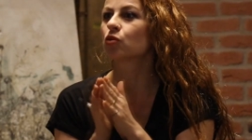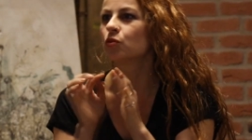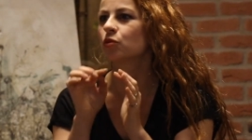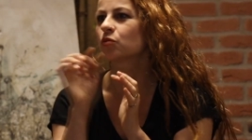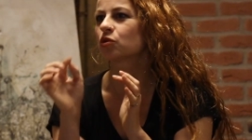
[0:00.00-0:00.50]
bir
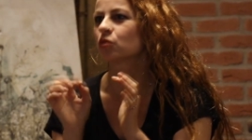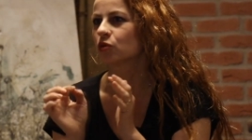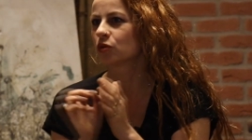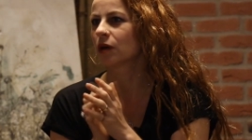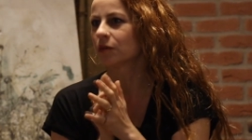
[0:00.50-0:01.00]
soru, bir
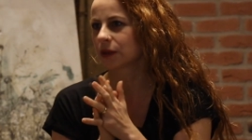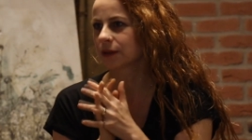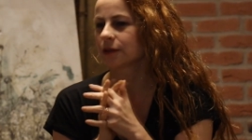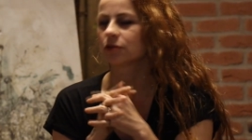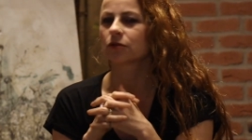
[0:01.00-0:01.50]
sorudan
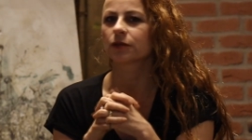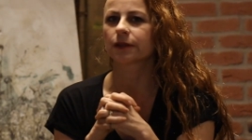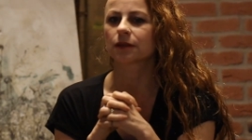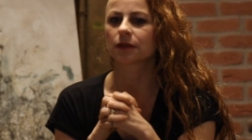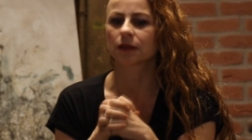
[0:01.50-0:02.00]
bahsediyoruz
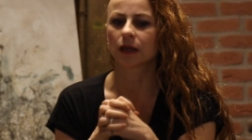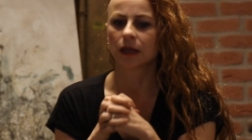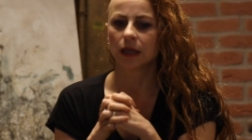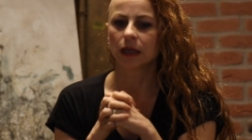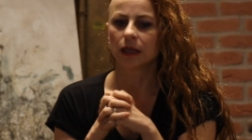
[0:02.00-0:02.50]
aslında.
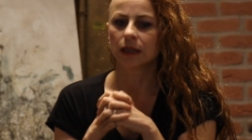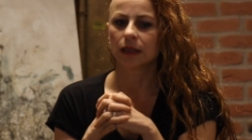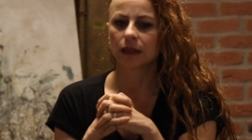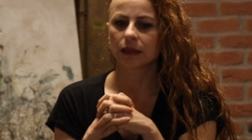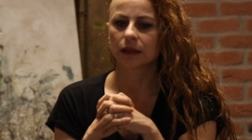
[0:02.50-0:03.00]
Hı
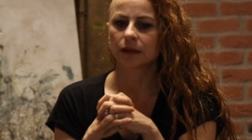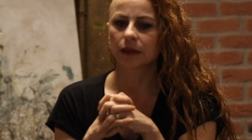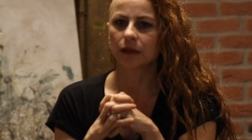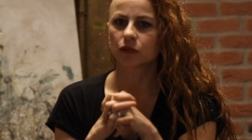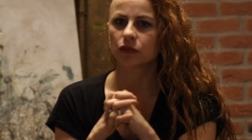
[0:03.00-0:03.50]
hı. E,
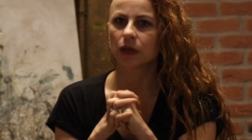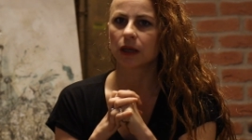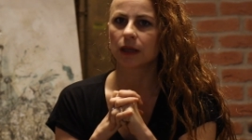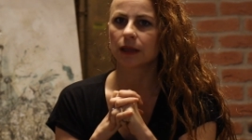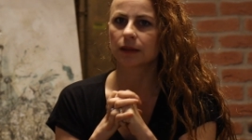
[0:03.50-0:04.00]
yani
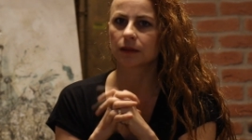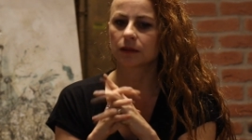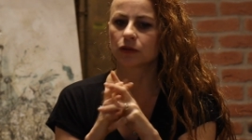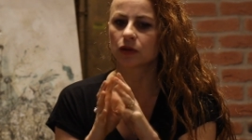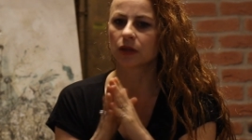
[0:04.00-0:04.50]
burada halen
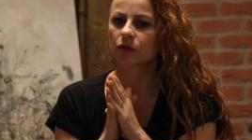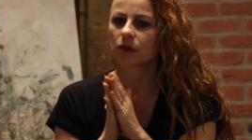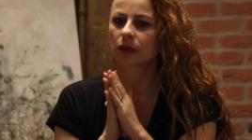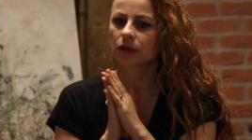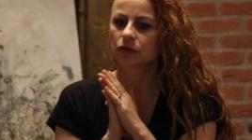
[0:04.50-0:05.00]
dönem
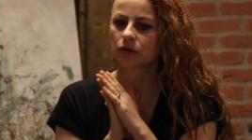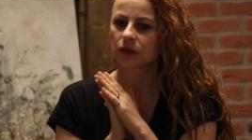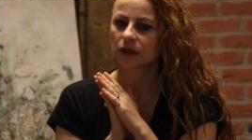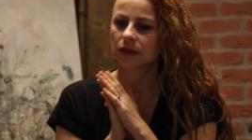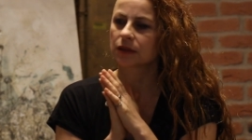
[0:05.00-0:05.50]
olarak
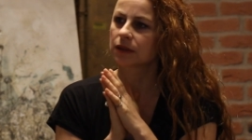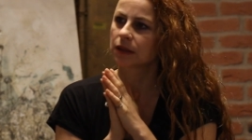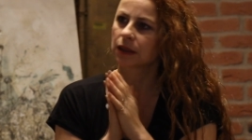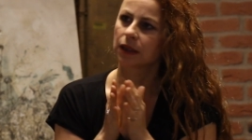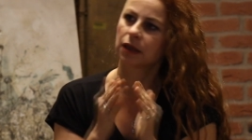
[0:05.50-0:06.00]
Türk
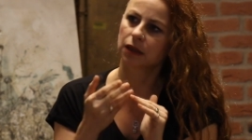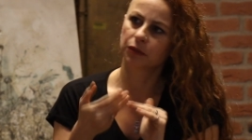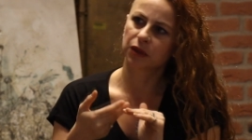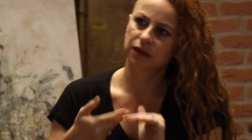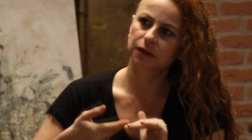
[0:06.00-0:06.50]
sanatı
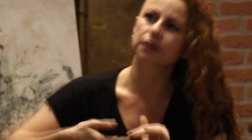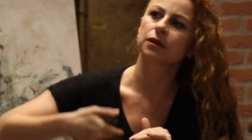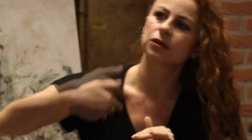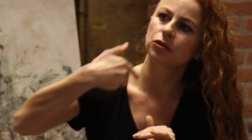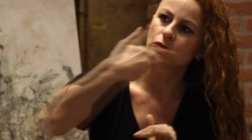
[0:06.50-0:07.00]

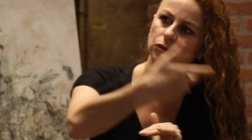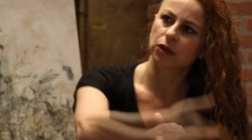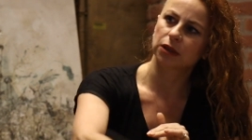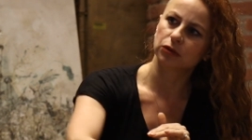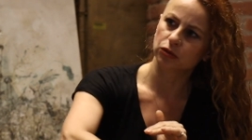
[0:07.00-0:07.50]
Batı
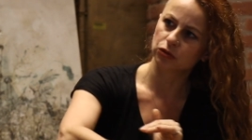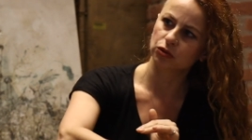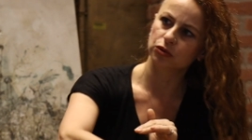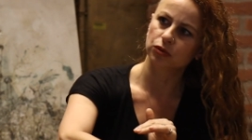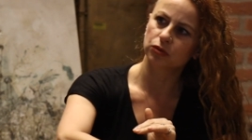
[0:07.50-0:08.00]
yönüne
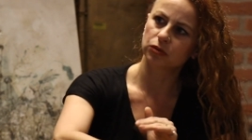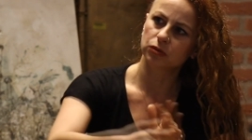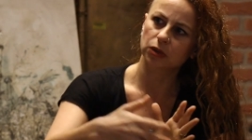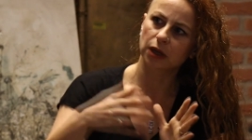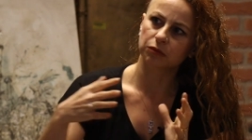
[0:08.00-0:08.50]

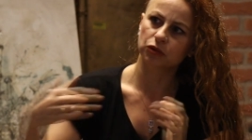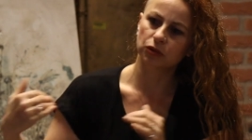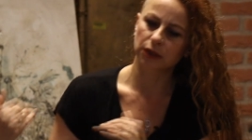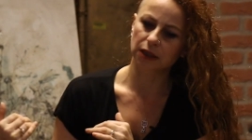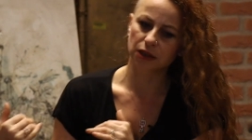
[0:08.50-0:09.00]
dönüşünden
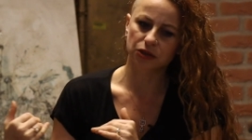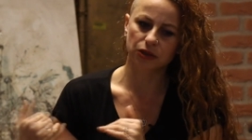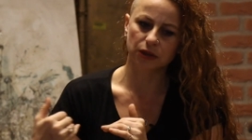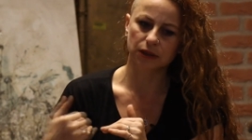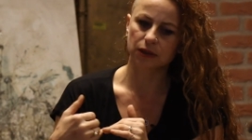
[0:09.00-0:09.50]
bugüne
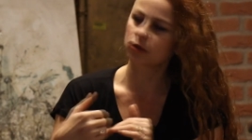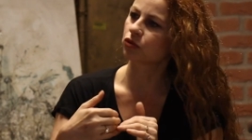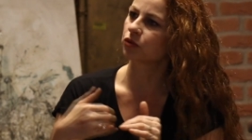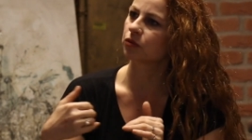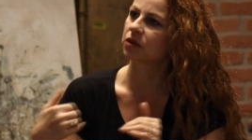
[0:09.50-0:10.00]
gelişin arasında
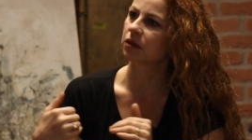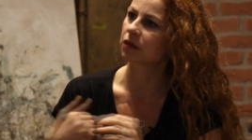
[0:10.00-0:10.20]
çok büyük